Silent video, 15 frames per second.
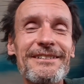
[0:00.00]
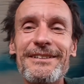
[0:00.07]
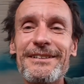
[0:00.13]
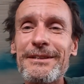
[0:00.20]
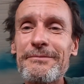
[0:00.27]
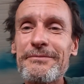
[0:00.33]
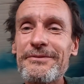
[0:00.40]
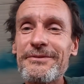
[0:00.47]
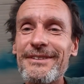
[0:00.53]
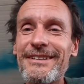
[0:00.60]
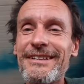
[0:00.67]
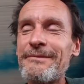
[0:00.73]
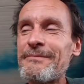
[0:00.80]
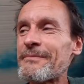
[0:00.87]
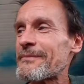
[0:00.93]
Da gab es so
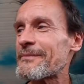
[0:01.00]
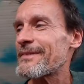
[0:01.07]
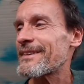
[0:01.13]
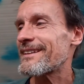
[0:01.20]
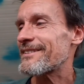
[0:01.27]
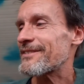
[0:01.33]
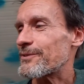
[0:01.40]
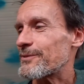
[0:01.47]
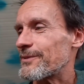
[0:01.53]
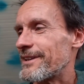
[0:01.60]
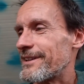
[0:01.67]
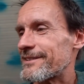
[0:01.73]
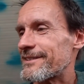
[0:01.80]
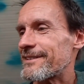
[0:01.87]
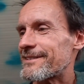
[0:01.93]
eine, so eine
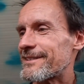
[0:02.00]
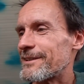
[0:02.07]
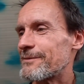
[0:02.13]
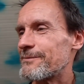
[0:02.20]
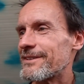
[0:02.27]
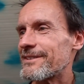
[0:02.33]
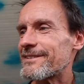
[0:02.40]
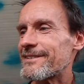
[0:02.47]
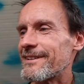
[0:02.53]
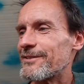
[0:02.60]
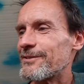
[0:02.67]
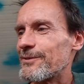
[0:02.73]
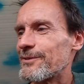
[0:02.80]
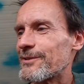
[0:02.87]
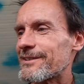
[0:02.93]

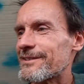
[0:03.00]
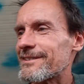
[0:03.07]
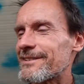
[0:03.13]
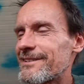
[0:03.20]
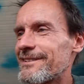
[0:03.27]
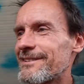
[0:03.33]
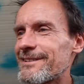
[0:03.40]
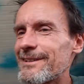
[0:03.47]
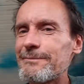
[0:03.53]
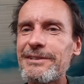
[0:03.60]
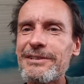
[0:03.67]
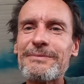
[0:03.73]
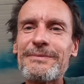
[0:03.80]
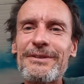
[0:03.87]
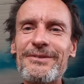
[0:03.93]
Entertainment-Sendung äh,
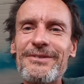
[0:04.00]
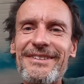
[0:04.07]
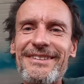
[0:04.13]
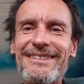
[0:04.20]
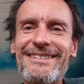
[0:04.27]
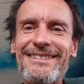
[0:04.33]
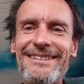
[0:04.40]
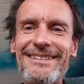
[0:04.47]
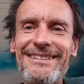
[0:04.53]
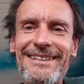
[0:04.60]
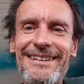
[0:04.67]
damals bei uns, äh,